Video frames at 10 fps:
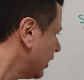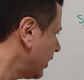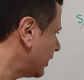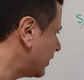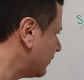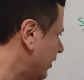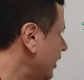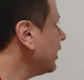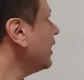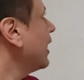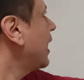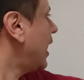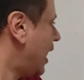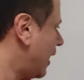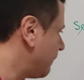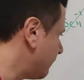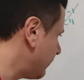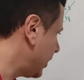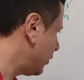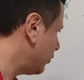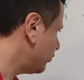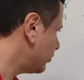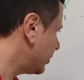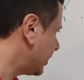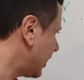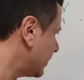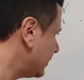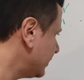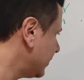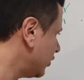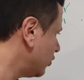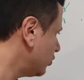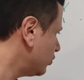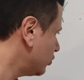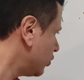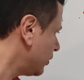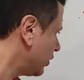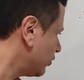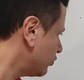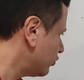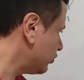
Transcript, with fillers: equivale a a menos raíz de 2 sobre 2. Si